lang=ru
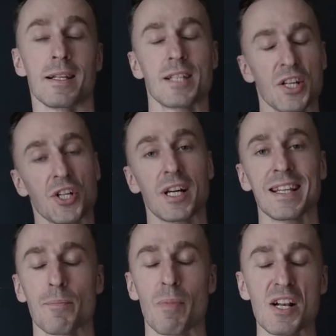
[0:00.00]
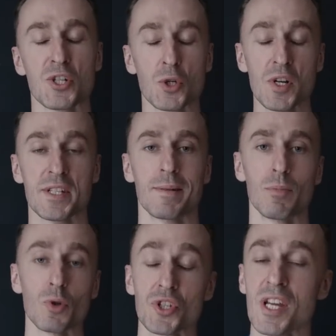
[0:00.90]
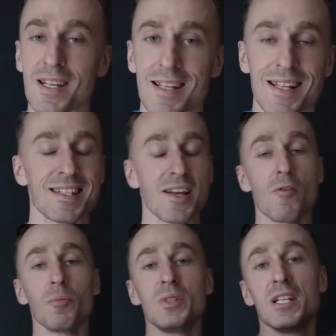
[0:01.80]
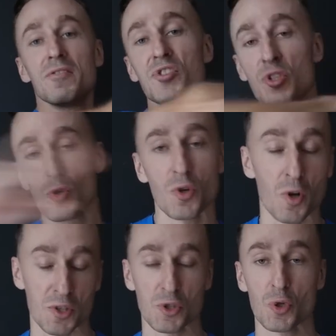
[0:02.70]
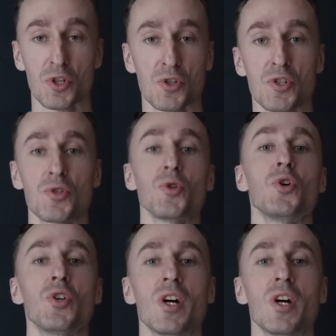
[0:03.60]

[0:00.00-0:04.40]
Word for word: Саша, это большое заблуждение. На самом деле все с точностью до